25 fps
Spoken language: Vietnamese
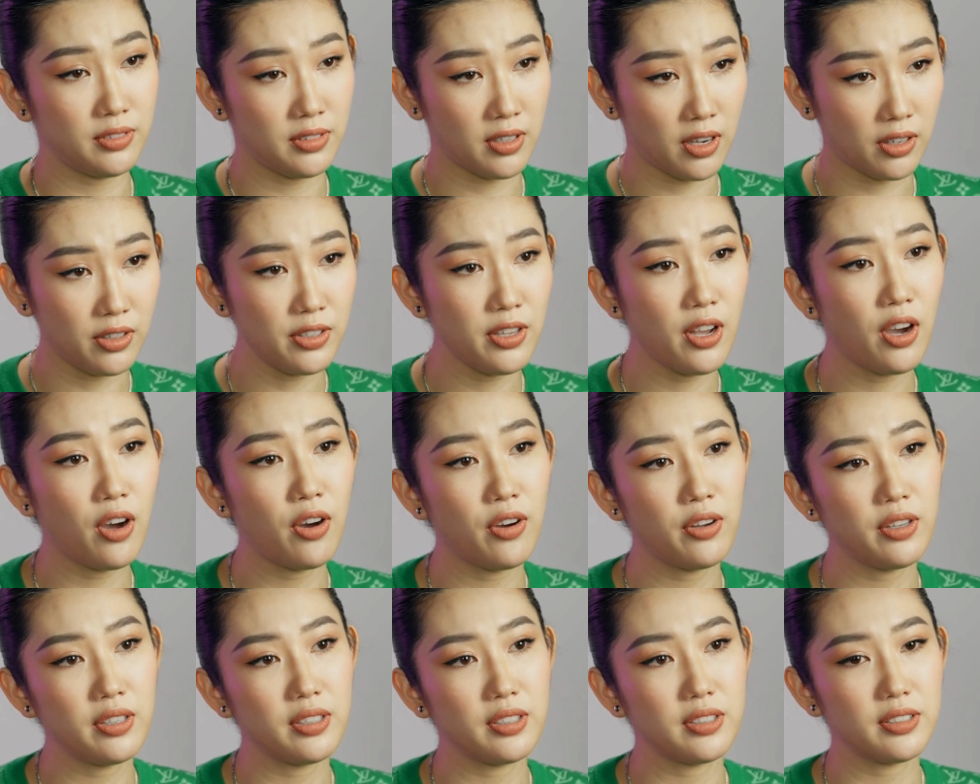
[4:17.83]
nhỏ
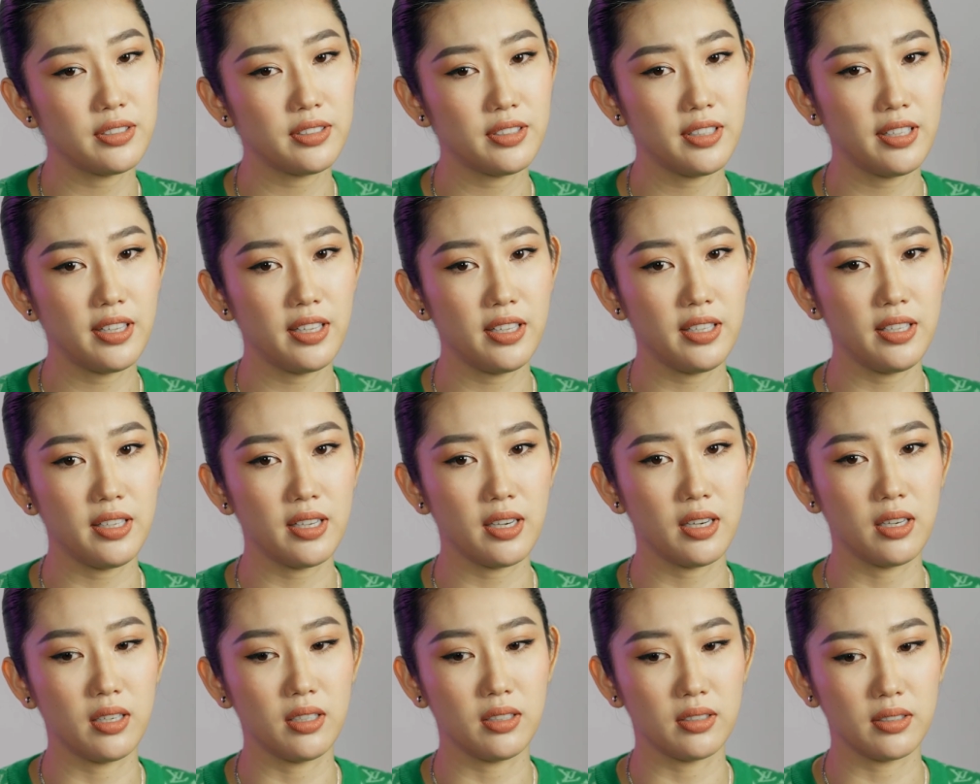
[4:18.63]
nhoi
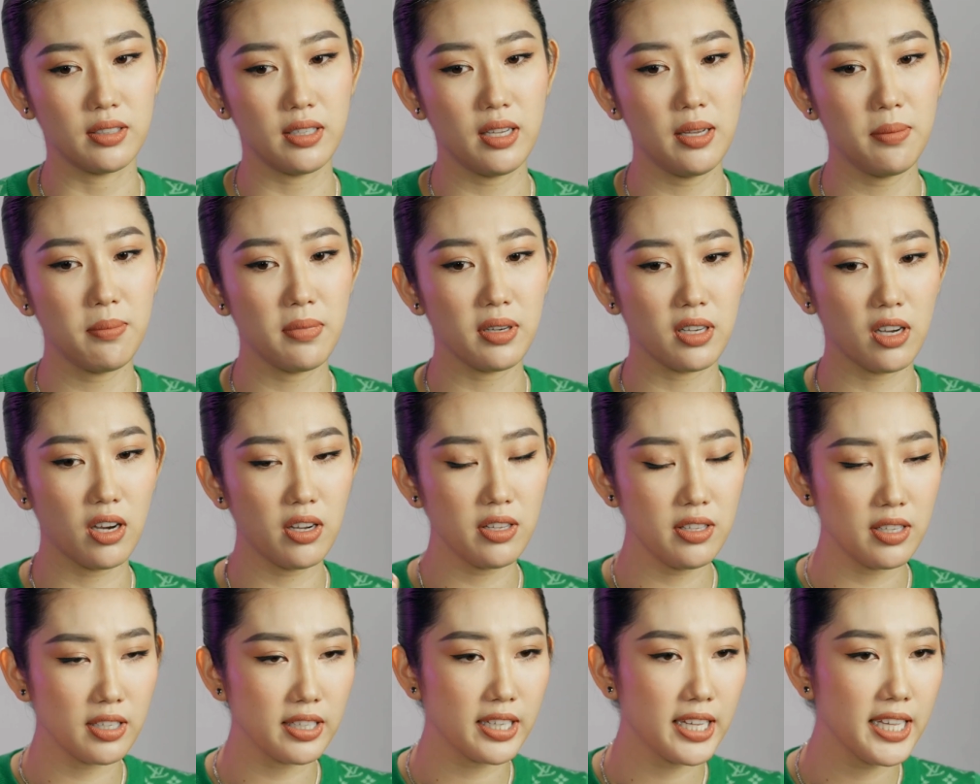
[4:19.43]
thì uh, khi mà
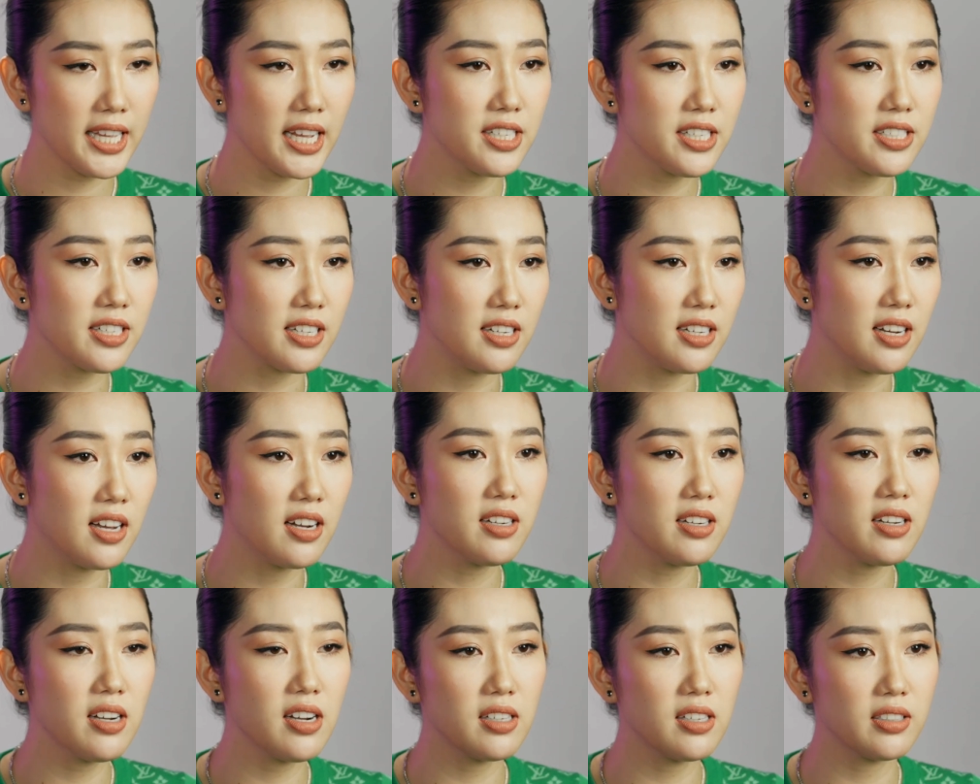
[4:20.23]
có những cái giá trị
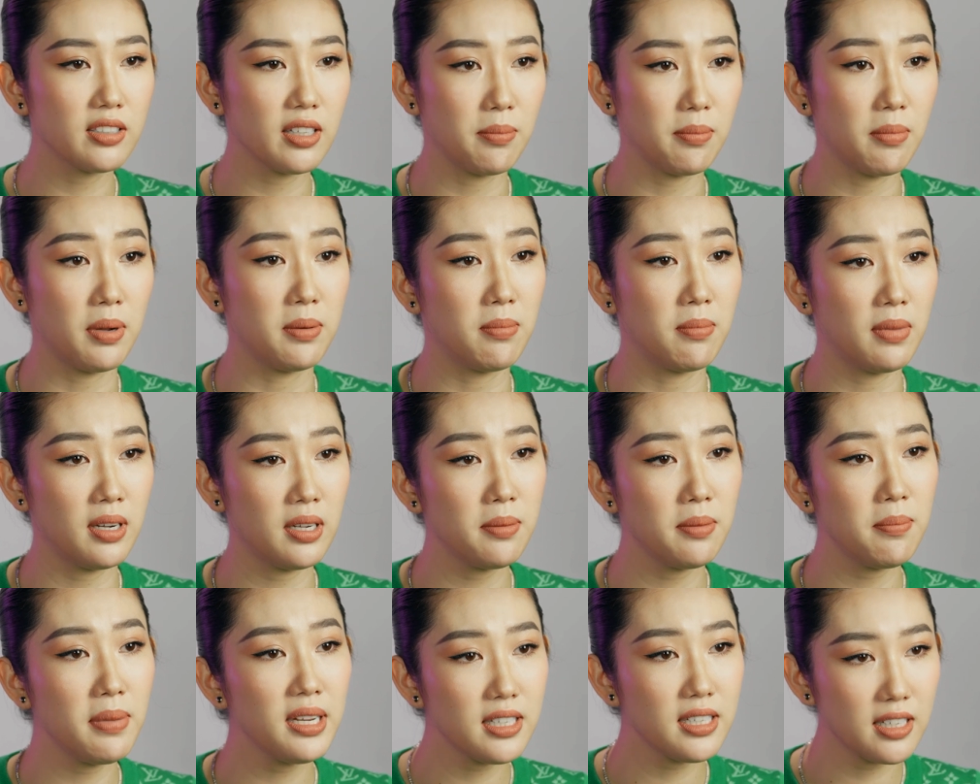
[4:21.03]
lớn hơn thì mình
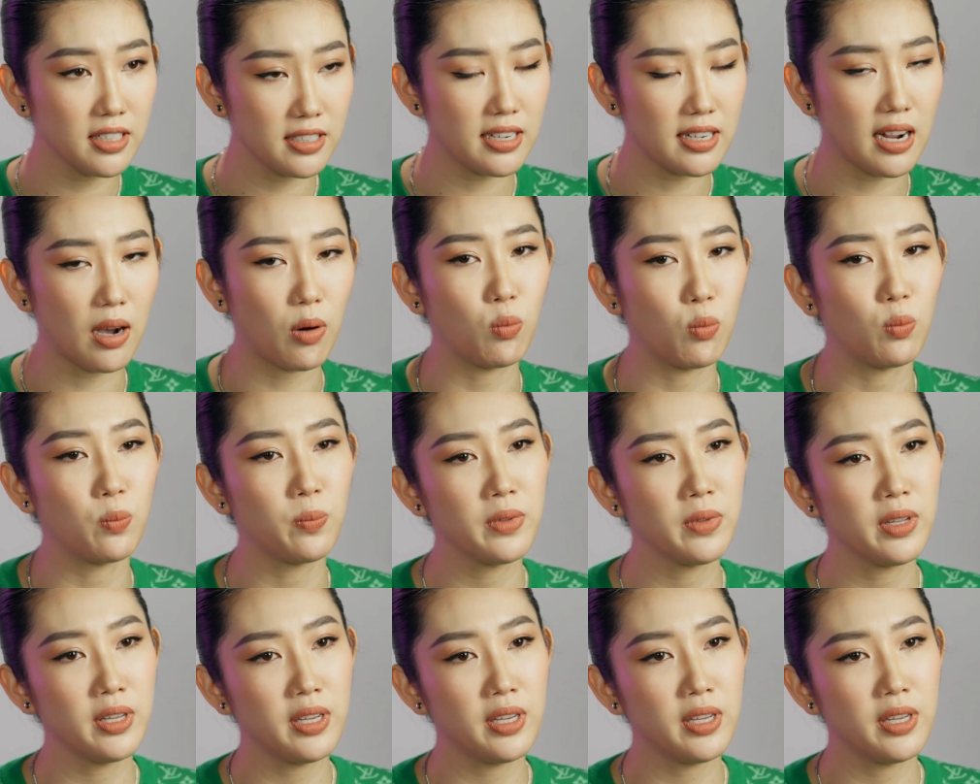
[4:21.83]
mới biết trân trọng